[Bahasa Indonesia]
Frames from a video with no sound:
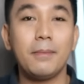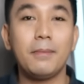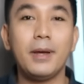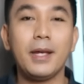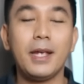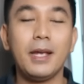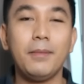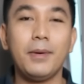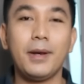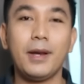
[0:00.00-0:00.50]

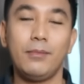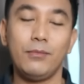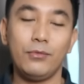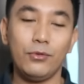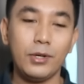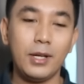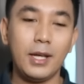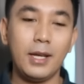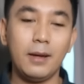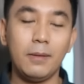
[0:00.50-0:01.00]
bagaimana
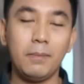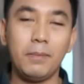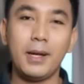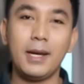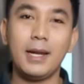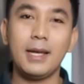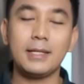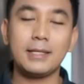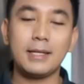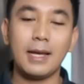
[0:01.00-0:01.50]
mungkin
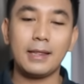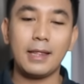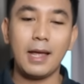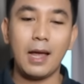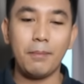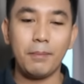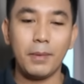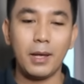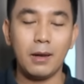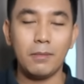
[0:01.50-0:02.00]
pada saat
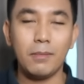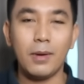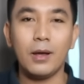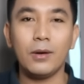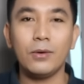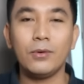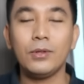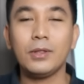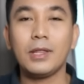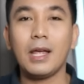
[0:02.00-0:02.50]
Amel
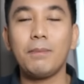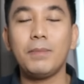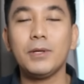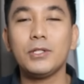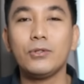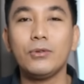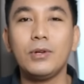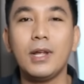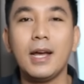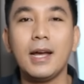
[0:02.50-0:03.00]
bangun tapi
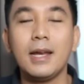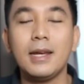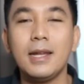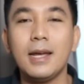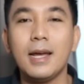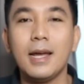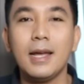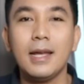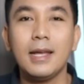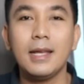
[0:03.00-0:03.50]
sudah
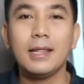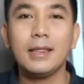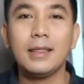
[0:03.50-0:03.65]
ada